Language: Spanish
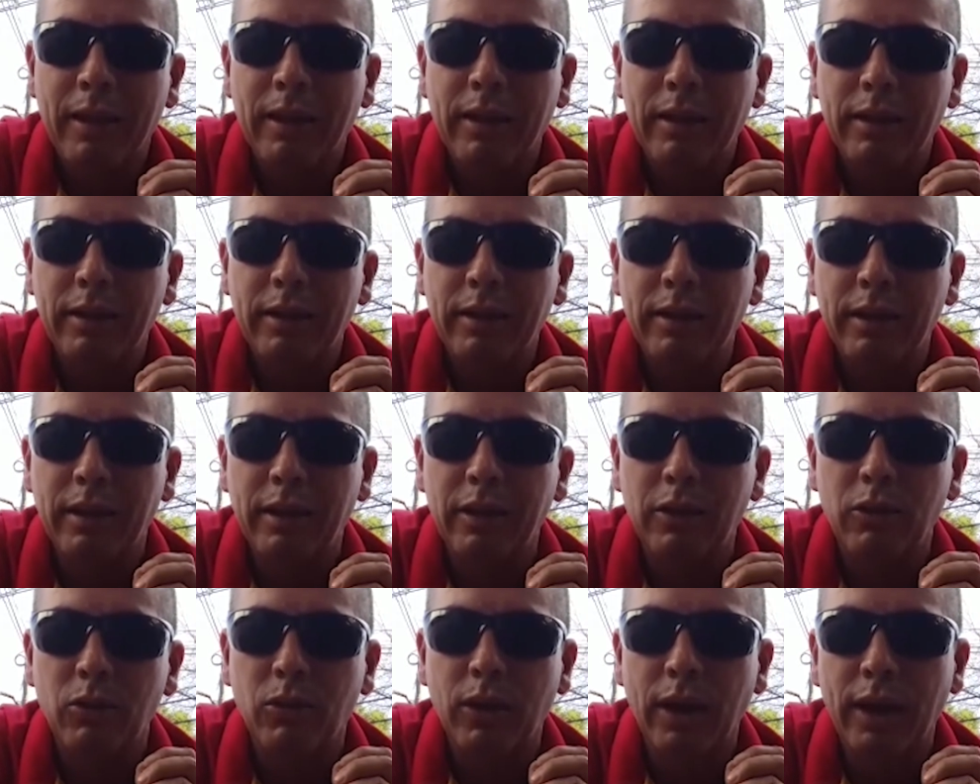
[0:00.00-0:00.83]
en
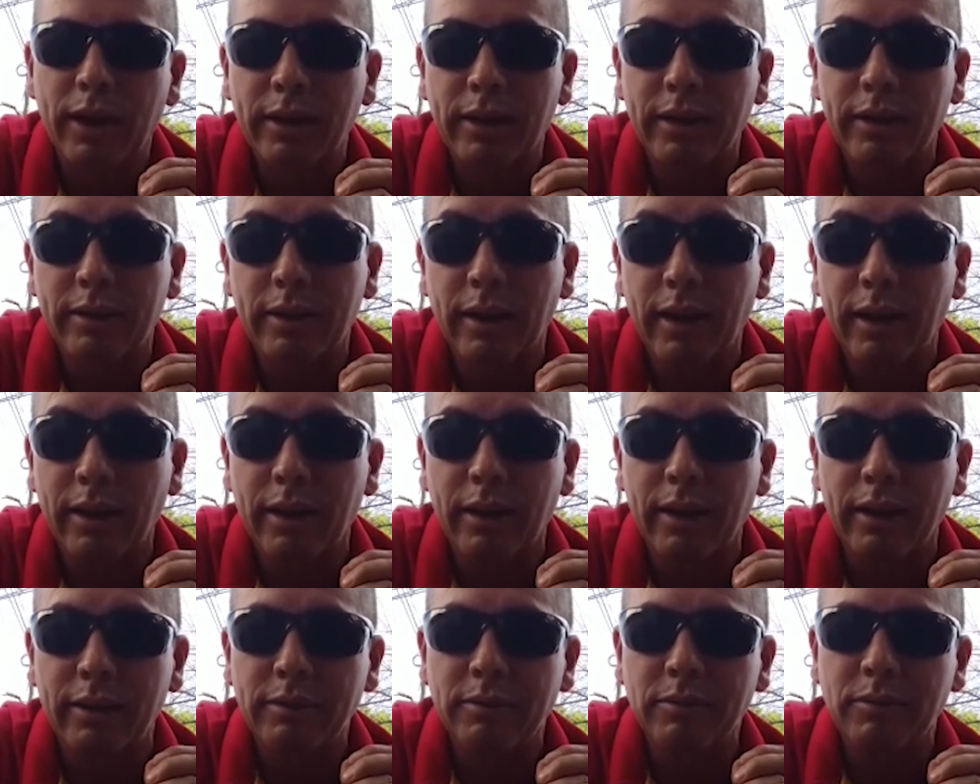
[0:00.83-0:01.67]
el lugar que
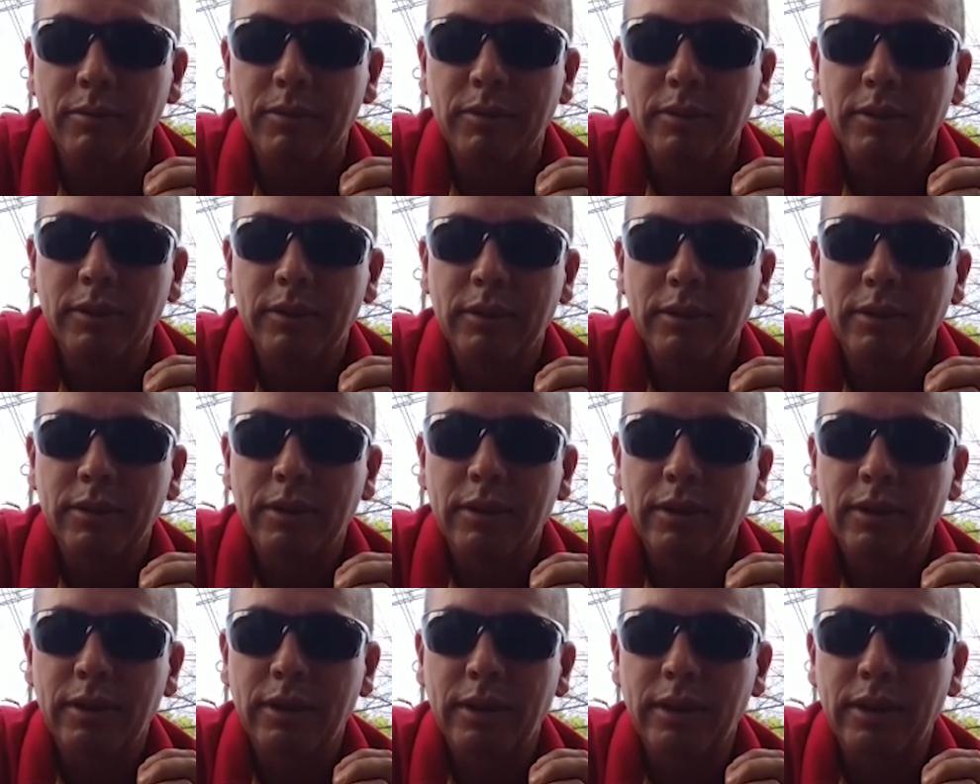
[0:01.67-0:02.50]
tengan,
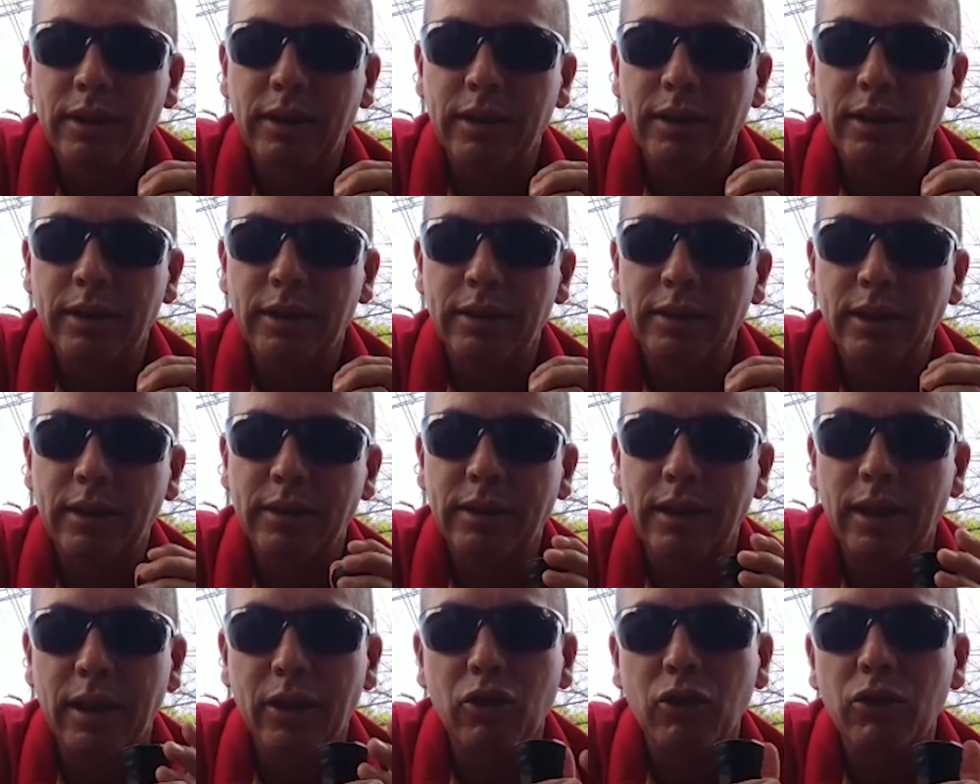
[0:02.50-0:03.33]
eh, ya
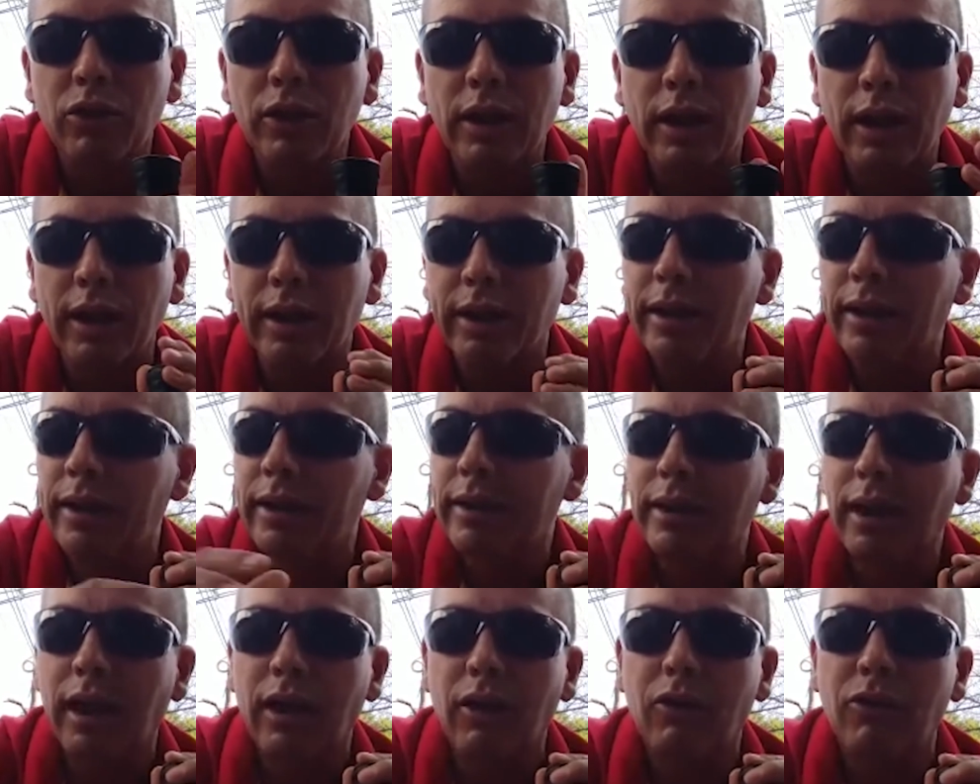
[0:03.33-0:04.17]
sea con
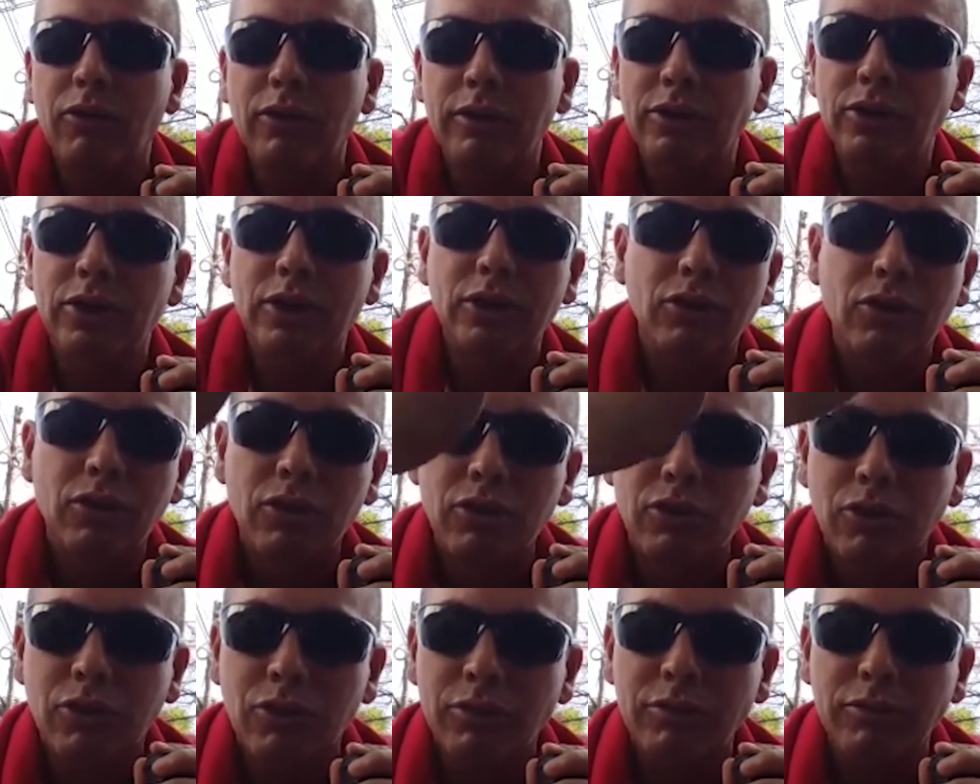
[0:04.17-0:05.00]
raqueta o si no
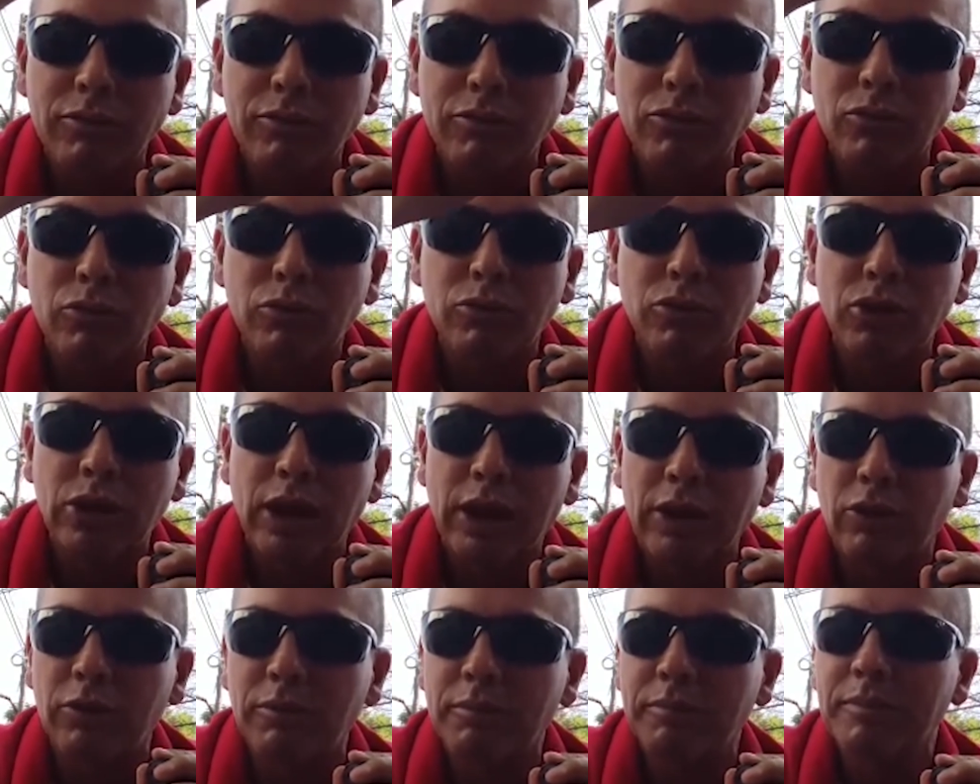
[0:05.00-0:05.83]
con un
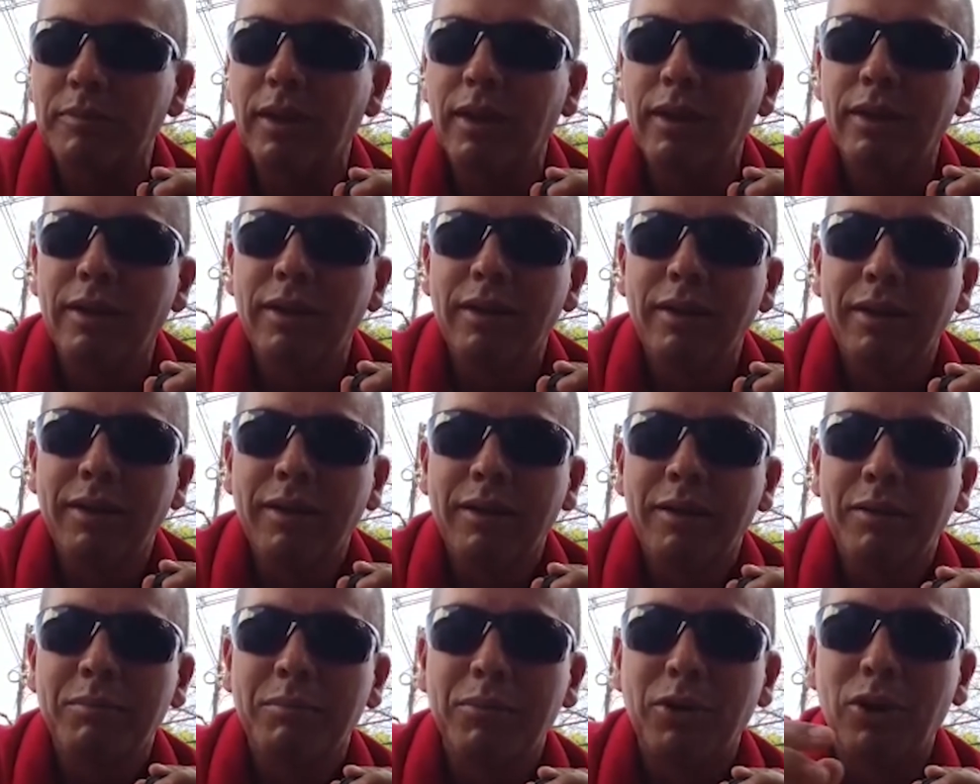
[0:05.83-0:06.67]
cucharón.
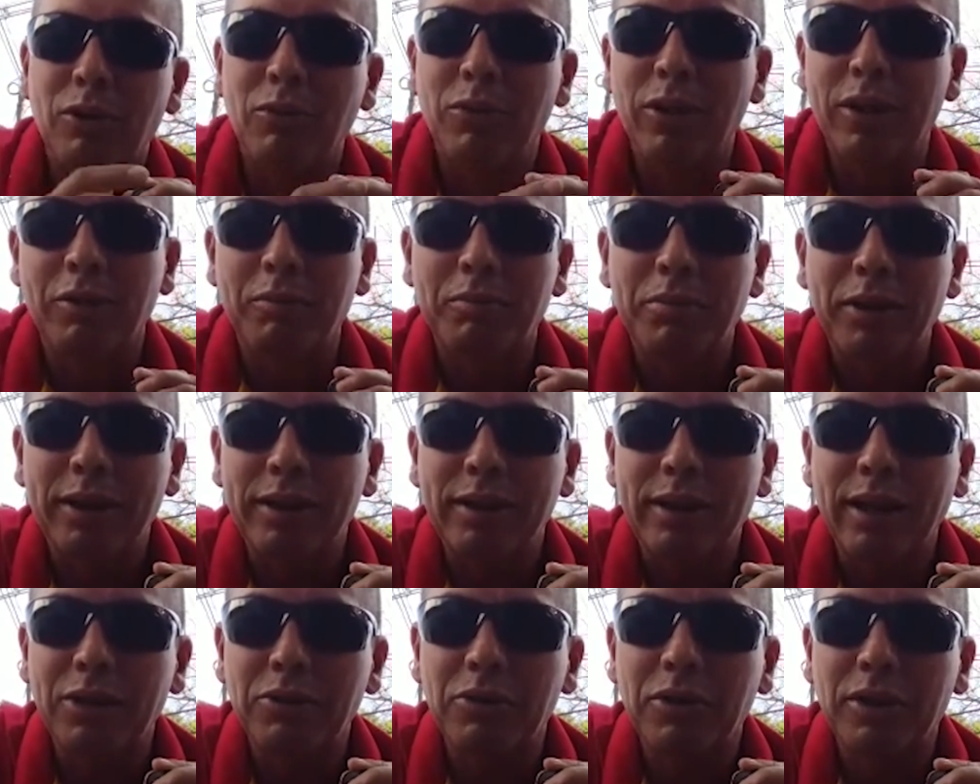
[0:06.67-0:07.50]
Pero bueno,
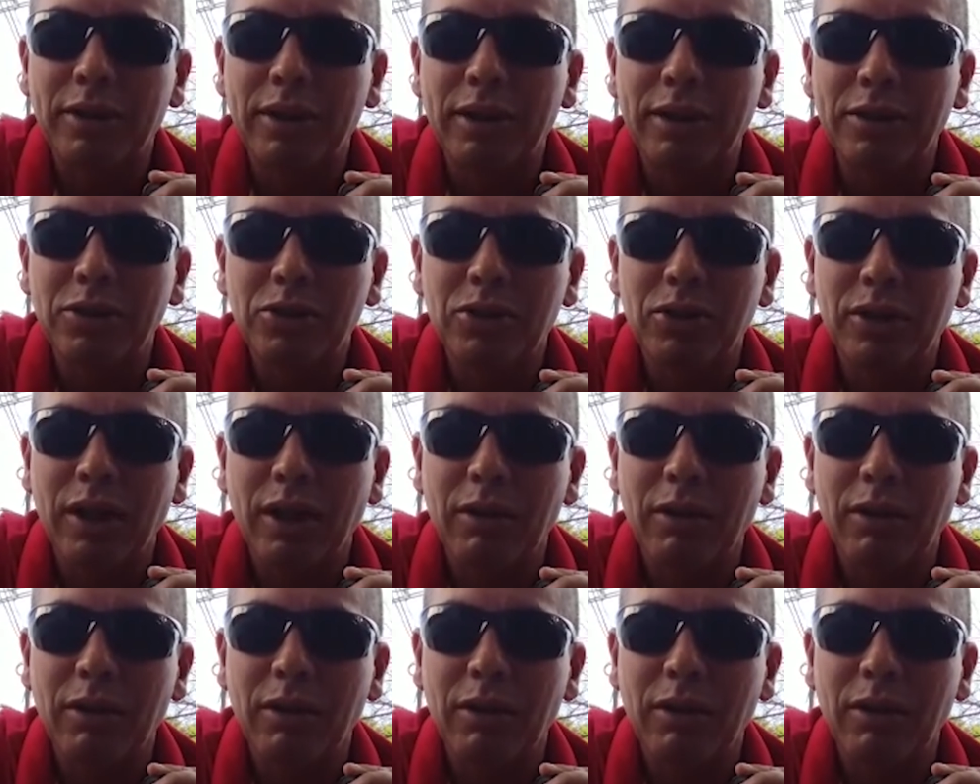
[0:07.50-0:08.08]
prestando atención